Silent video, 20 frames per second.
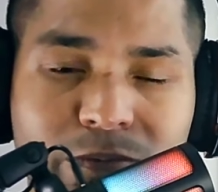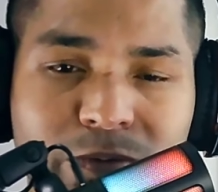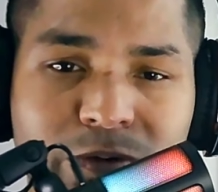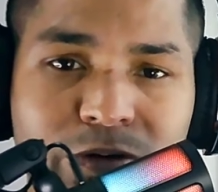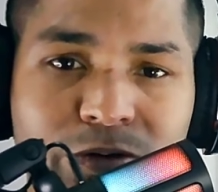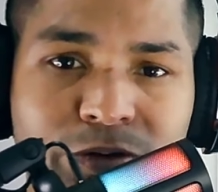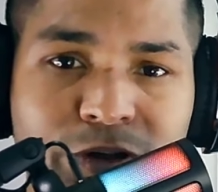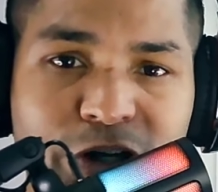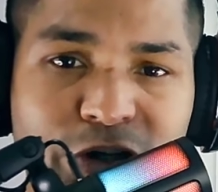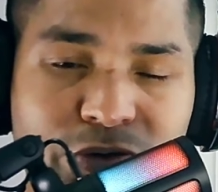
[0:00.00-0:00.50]

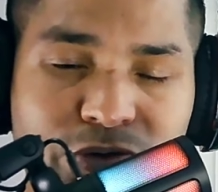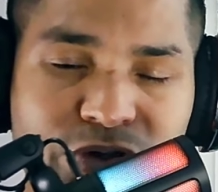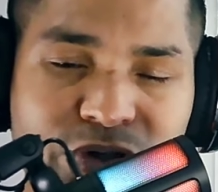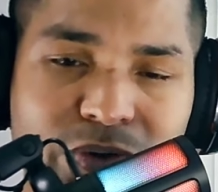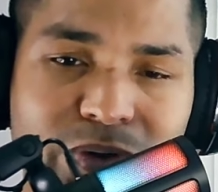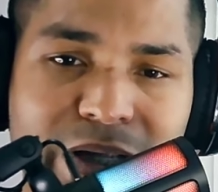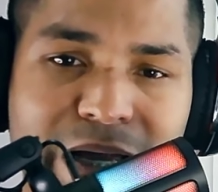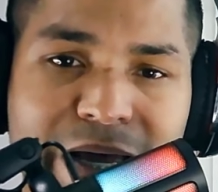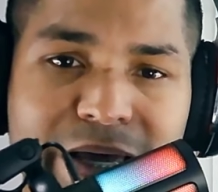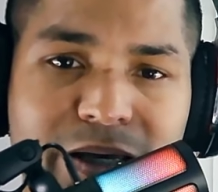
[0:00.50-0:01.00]
deixe o seu
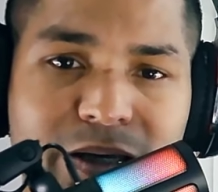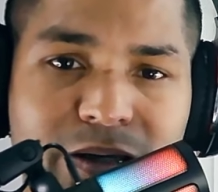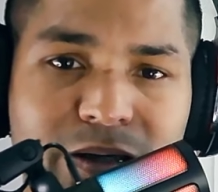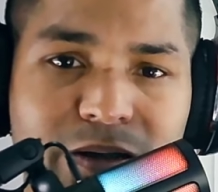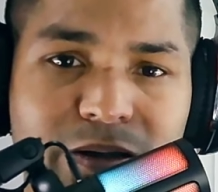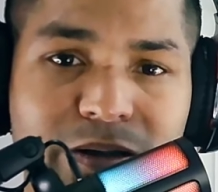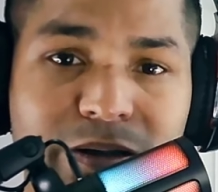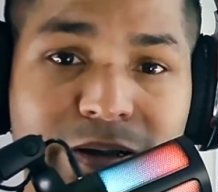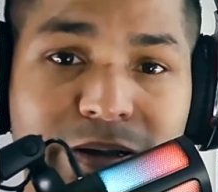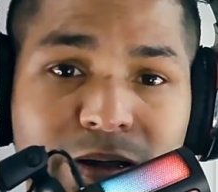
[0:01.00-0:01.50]
like,
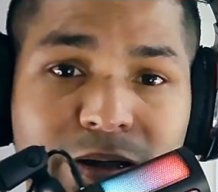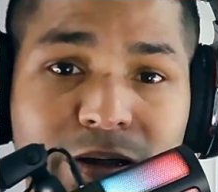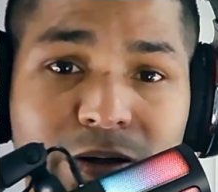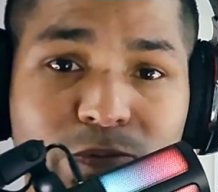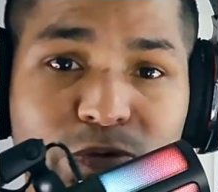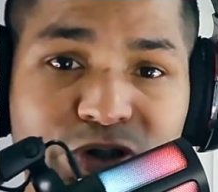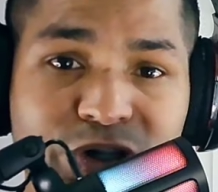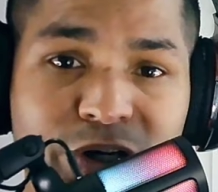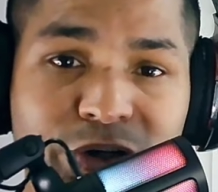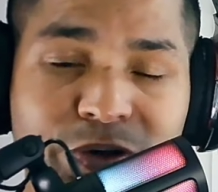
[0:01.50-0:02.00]

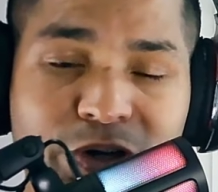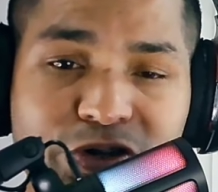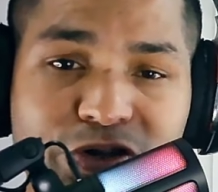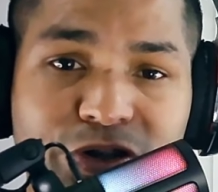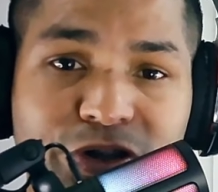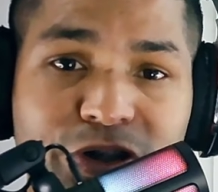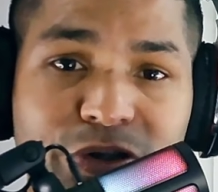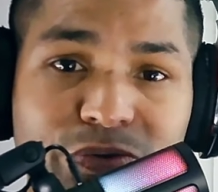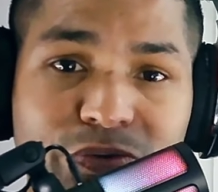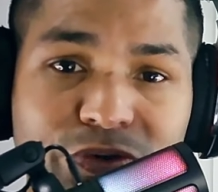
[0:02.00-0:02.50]
você que não é
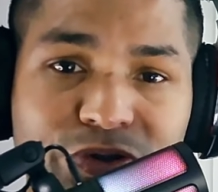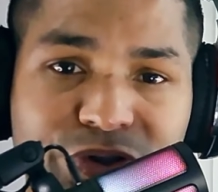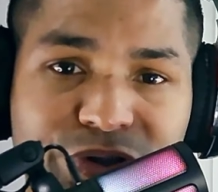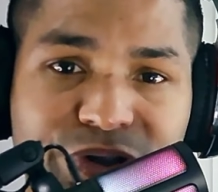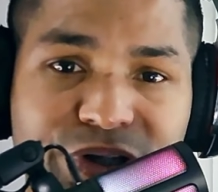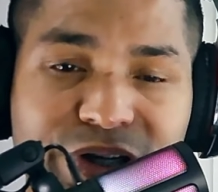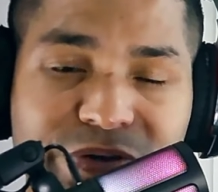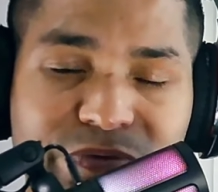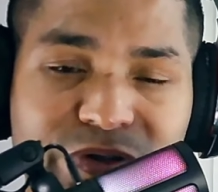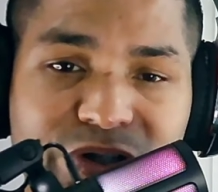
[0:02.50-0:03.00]
inscrito,
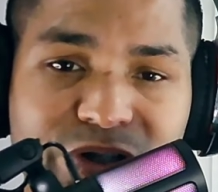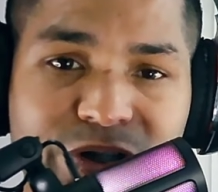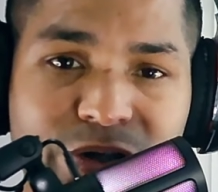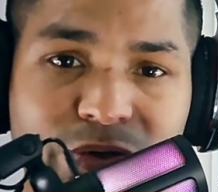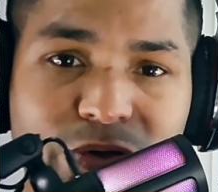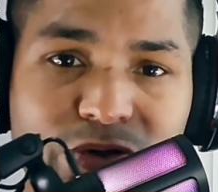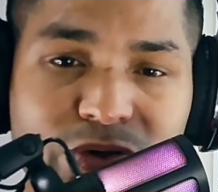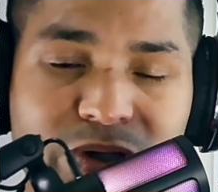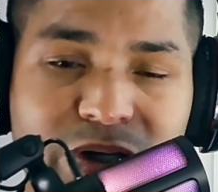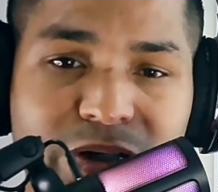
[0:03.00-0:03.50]
inscreva-se em
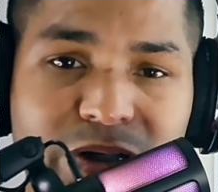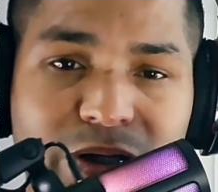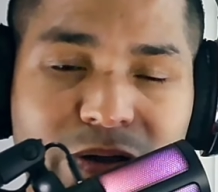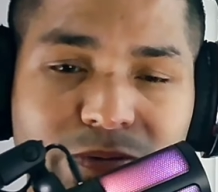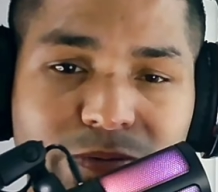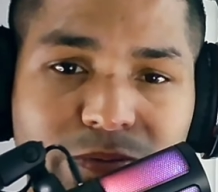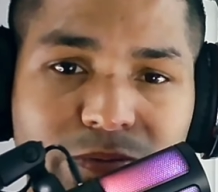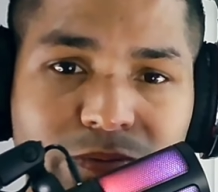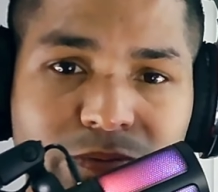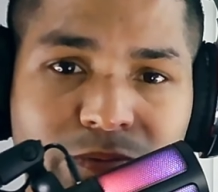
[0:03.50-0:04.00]
nosso canal
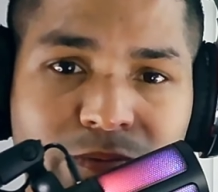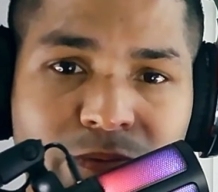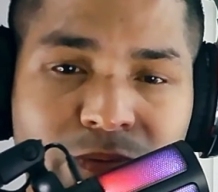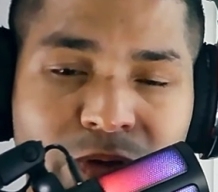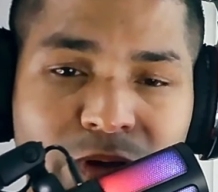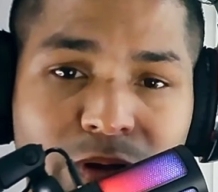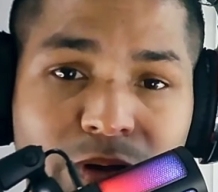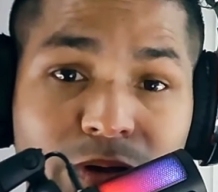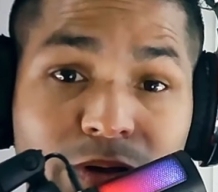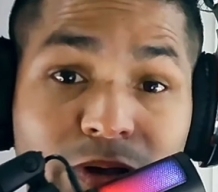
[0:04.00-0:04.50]

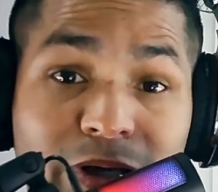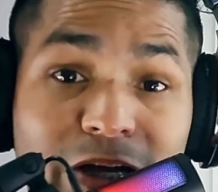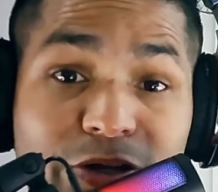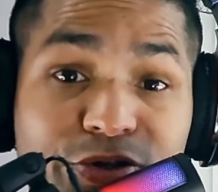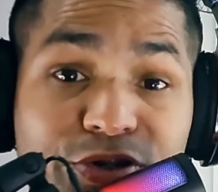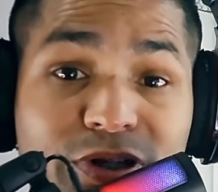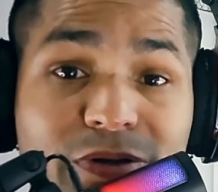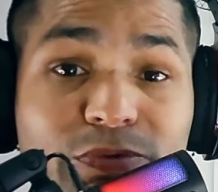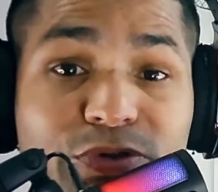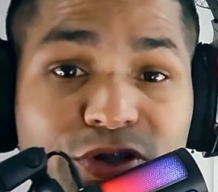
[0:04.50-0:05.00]
e
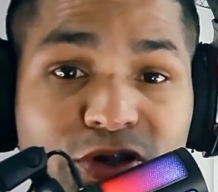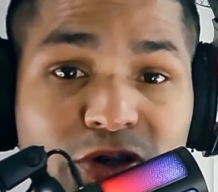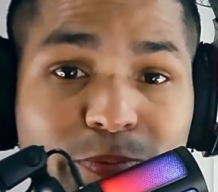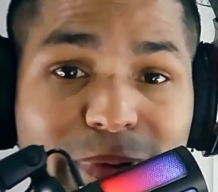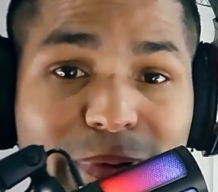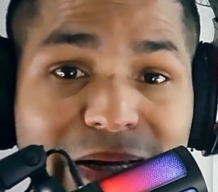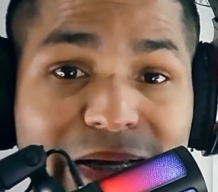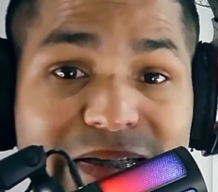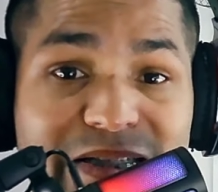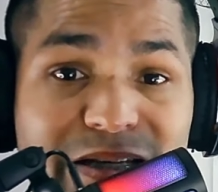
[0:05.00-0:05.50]
ative o sininho para
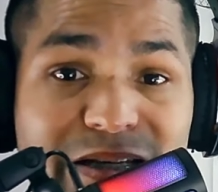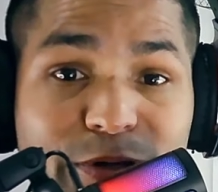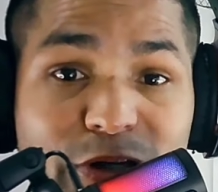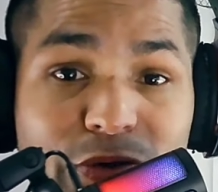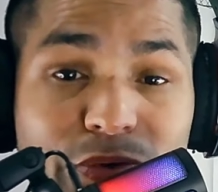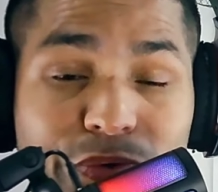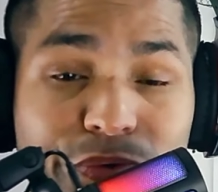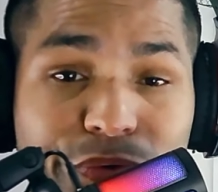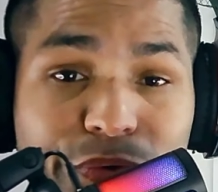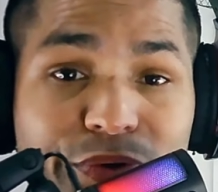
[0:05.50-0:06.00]
receber
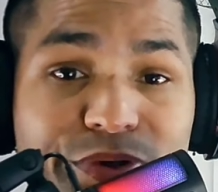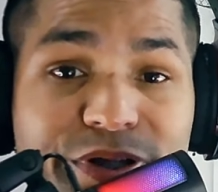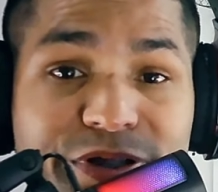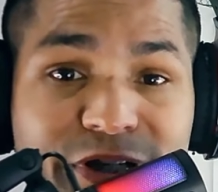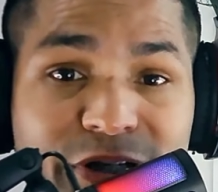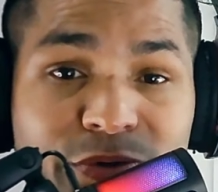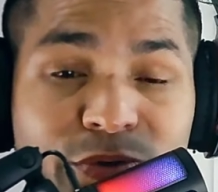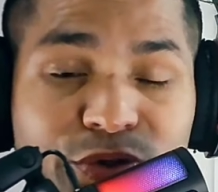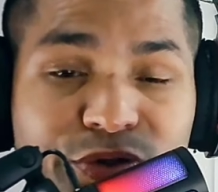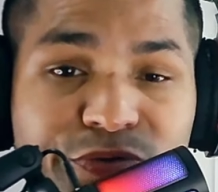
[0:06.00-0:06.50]
todas as
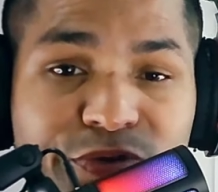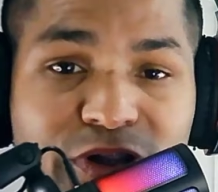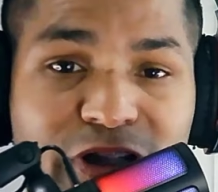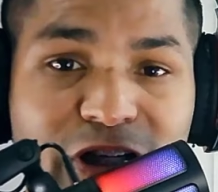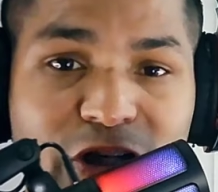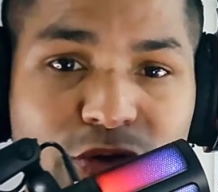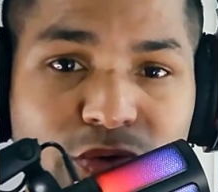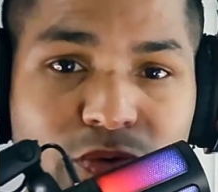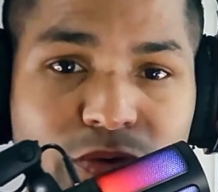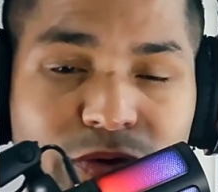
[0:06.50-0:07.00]

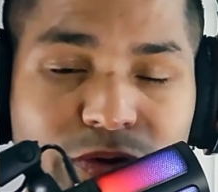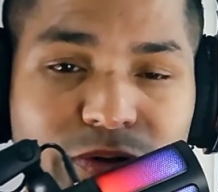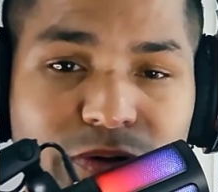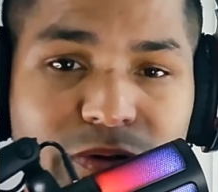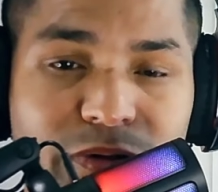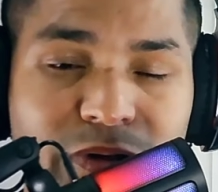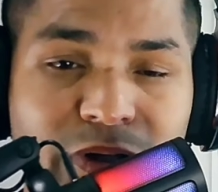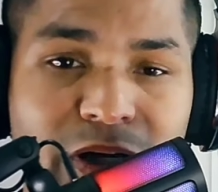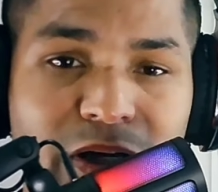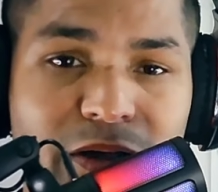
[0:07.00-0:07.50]
notificações,
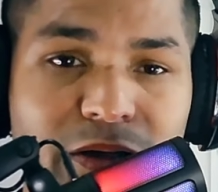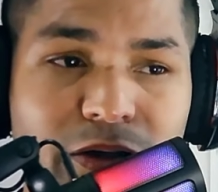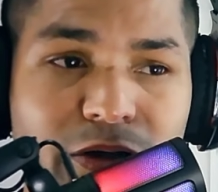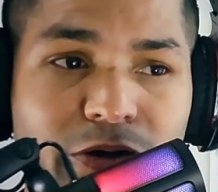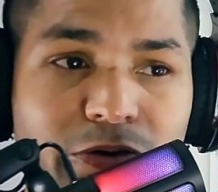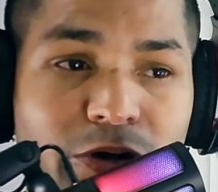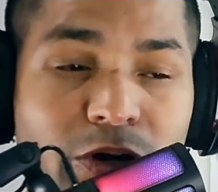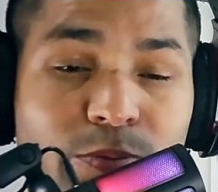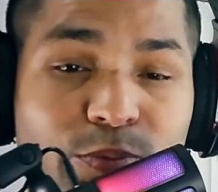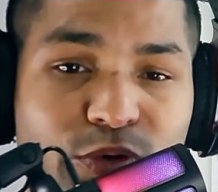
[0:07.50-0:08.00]
tá?
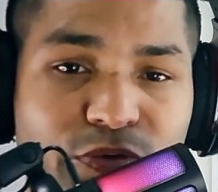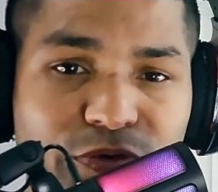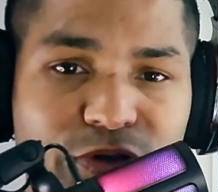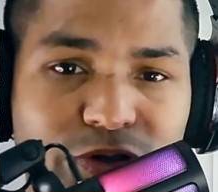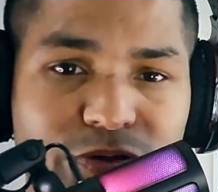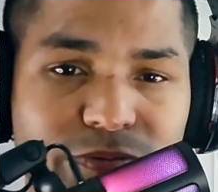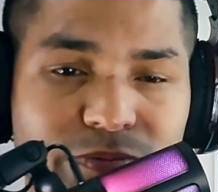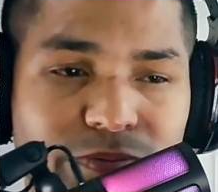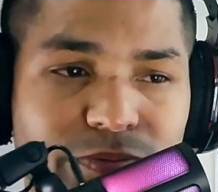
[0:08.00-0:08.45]
Vamos pro vídeo.